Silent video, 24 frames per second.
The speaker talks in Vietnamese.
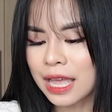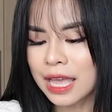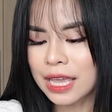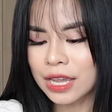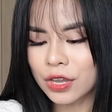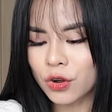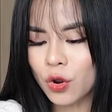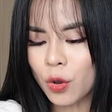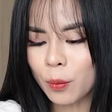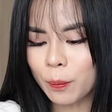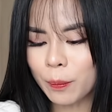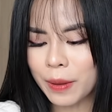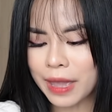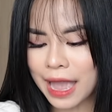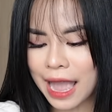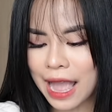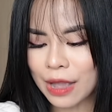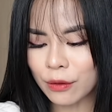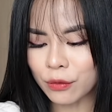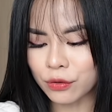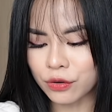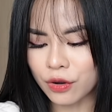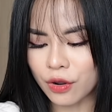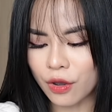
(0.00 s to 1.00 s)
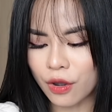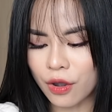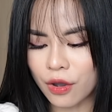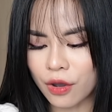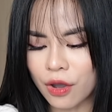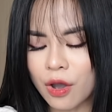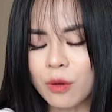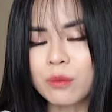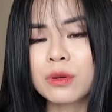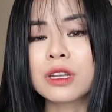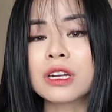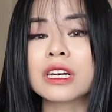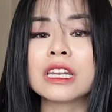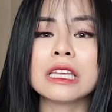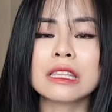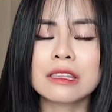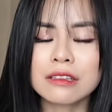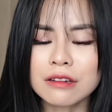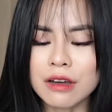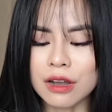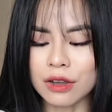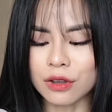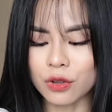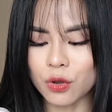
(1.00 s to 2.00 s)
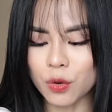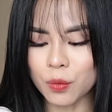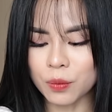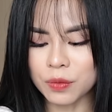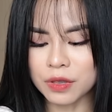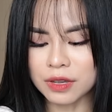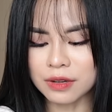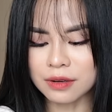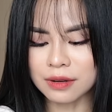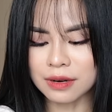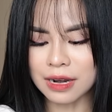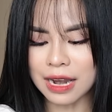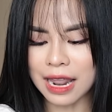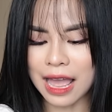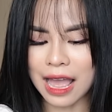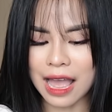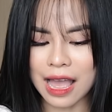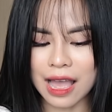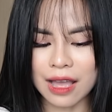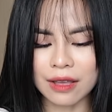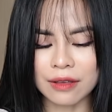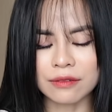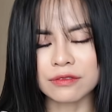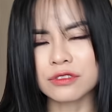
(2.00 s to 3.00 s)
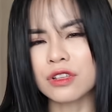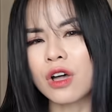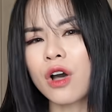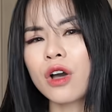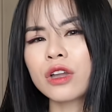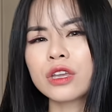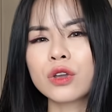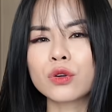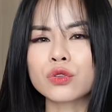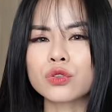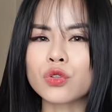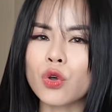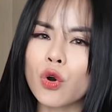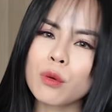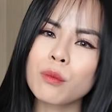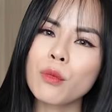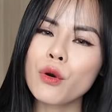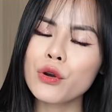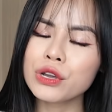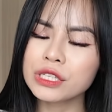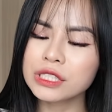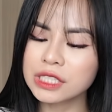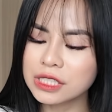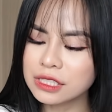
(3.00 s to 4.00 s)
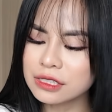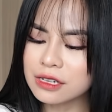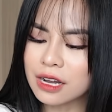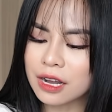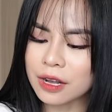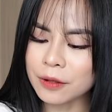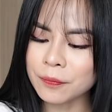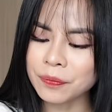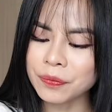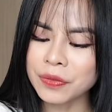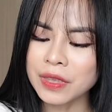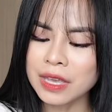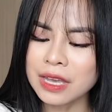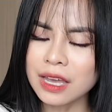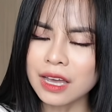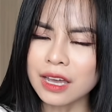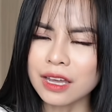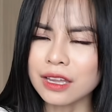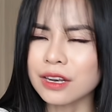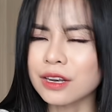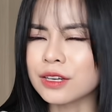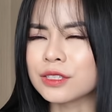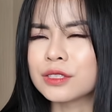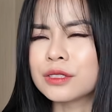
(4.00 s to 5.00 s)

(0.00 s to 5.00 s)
cái độ pH của nó không được lý tưởng cũng như là do yếu tố môi trường à,